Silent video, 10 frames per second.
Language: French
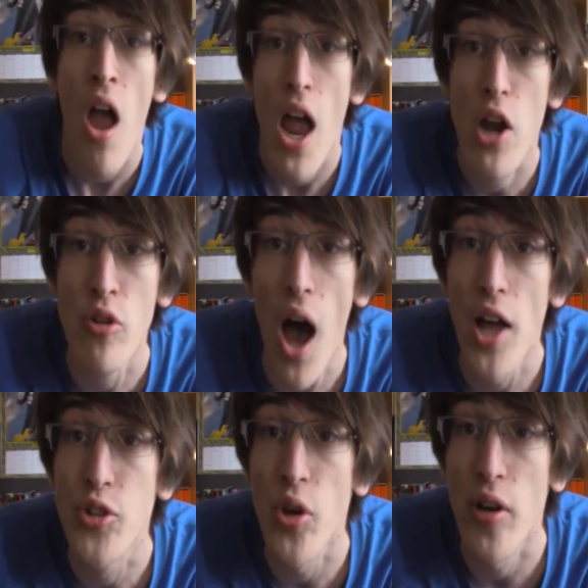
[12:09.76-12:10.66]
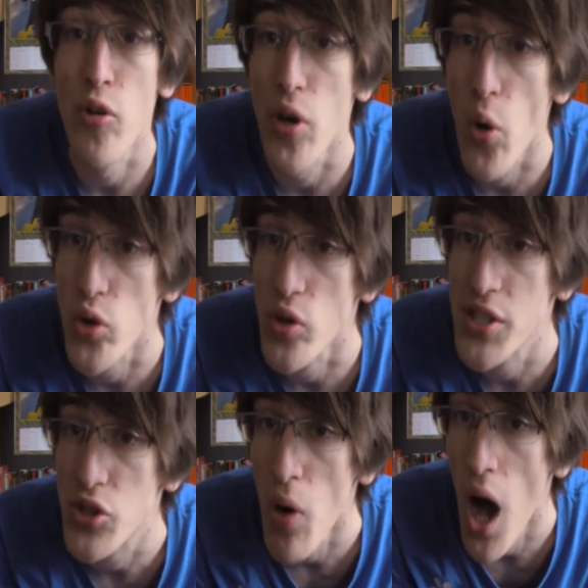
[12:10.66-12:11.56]
et le narrateur et le héros de
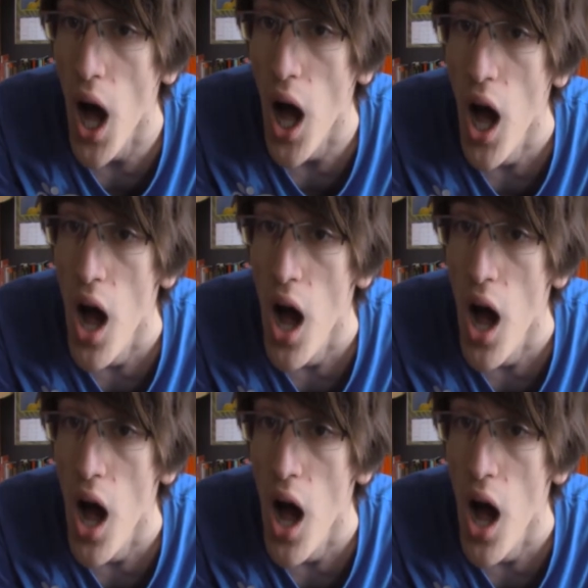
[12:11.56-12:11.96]
l'histoire.